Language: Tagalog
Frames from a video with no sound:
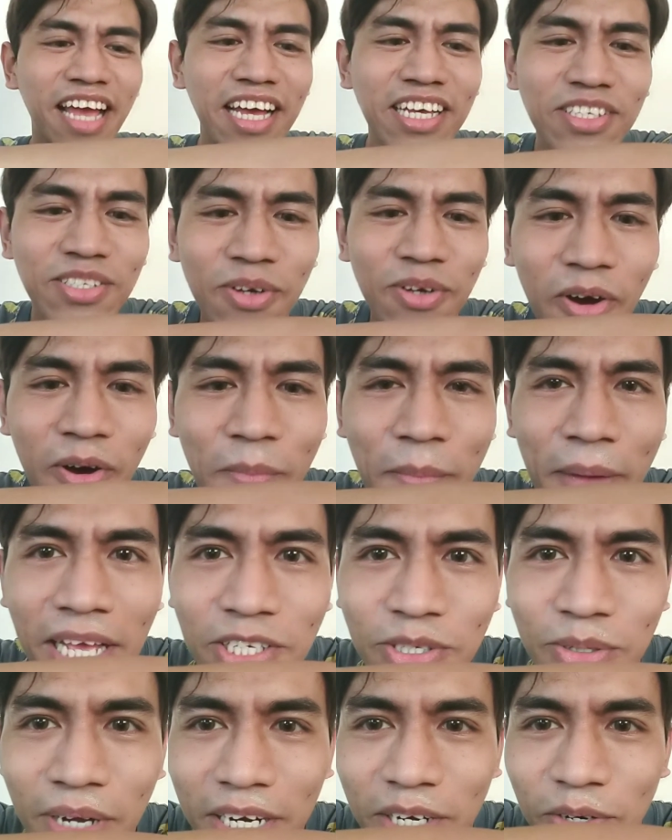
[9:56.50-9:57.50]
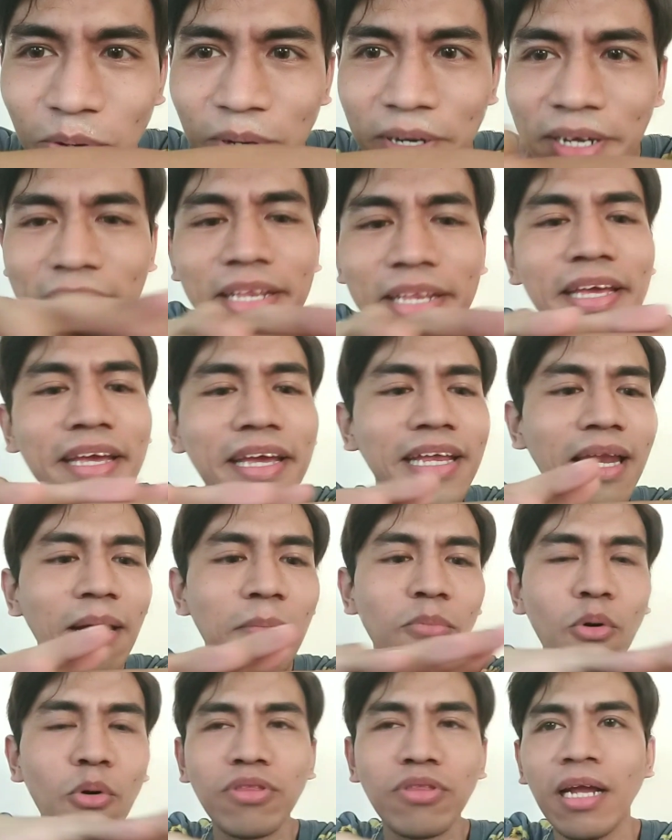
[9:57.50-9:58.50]
ah. guys, so oh, medyo ano,
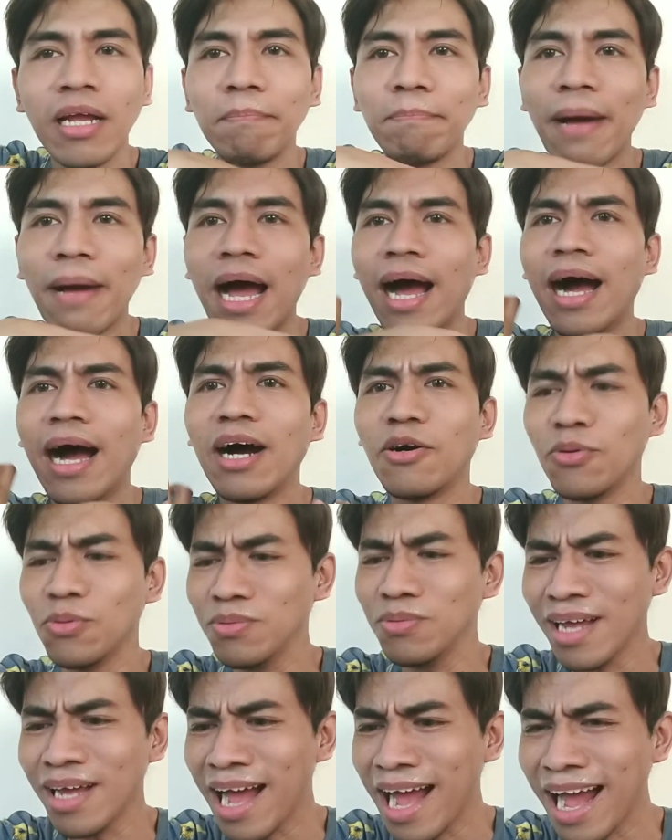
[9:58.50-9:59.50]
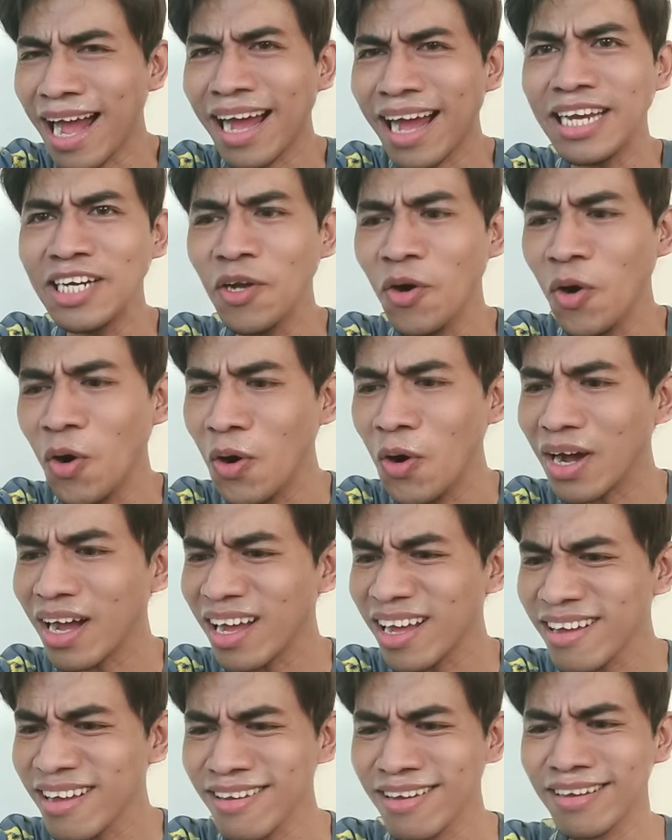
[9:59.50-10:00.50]
kinikilabutan pa ako.
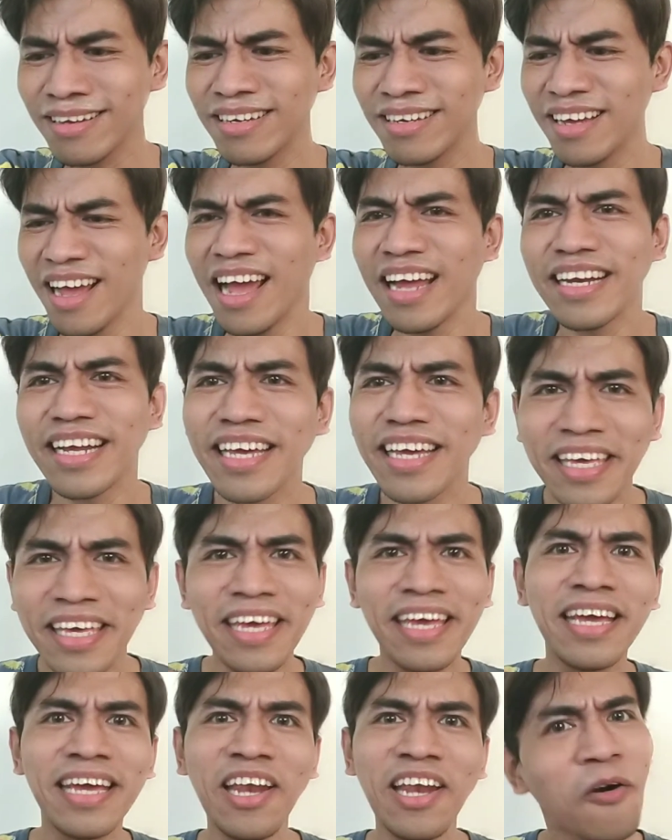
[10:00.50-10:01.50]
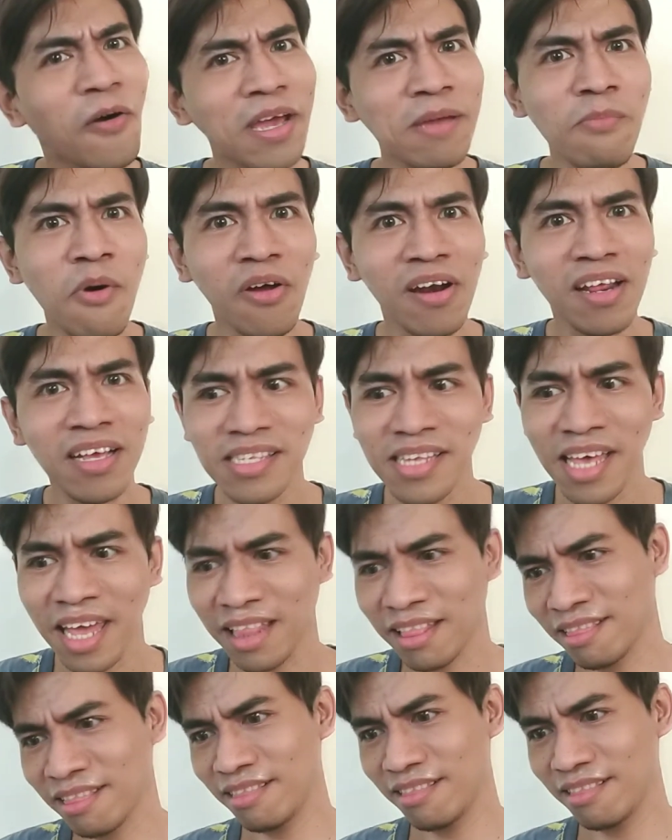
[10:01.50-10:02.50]
Nakakaloka. Nagigigil ako kay Morissette.